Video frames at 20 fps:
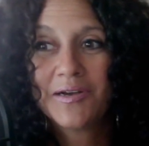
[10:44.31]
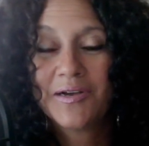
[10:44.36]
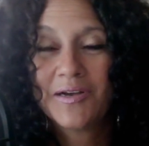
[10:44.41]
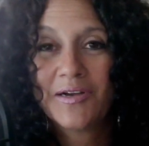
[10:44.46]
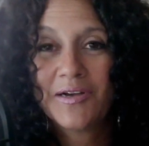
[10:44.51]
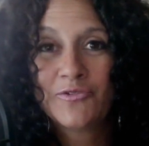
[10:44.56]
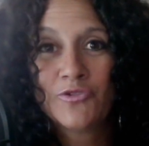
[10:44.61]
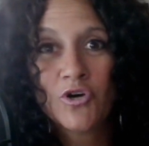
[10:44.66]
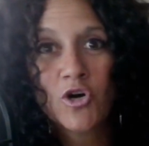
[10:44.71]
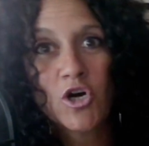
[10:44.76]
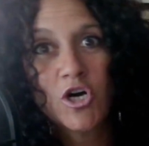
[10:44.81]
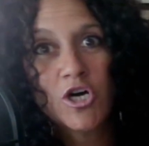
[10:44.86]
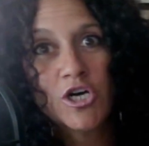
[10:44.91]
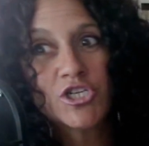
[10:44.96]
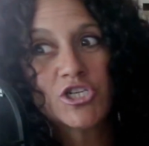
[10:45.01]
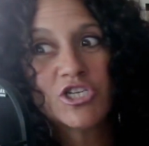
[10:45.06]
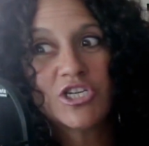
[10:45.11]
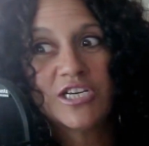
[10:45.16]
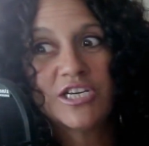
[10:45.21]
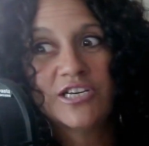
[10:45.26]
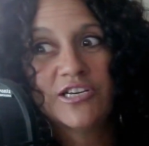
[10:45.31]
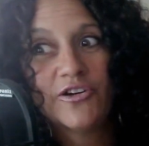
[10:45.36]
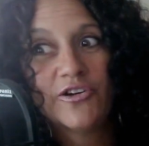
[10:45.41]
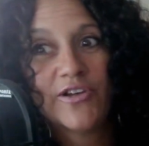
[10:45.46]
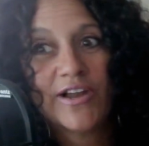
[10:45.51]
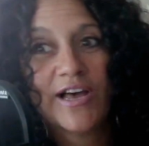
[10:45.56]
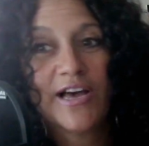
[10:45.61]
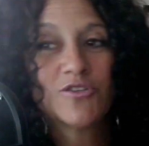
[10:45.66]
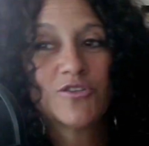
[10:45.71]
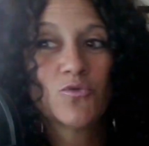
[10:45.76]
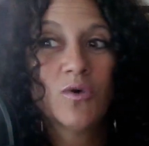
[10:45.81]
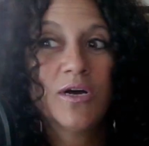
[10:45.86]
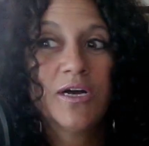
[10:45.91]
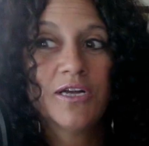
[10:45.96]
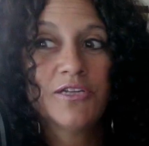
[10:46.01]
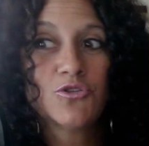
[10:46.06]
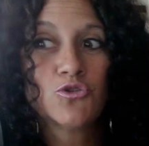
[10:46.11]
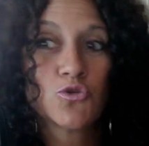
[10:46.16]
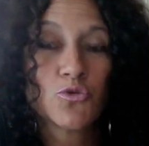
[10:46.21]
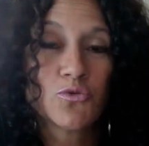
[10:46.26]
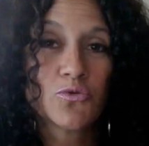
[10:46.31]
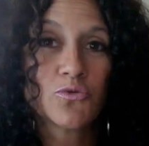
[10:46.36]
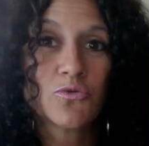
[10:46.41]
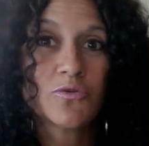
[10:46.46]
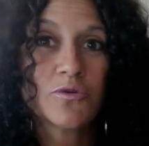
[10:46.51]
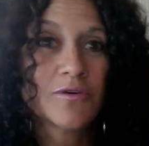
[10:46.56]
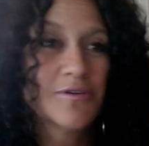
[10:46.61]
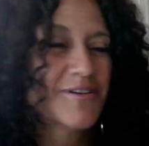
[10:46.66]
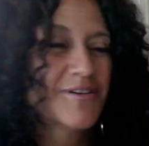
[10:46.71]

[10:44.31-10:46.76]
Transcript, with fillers: une roche et un endroit dur.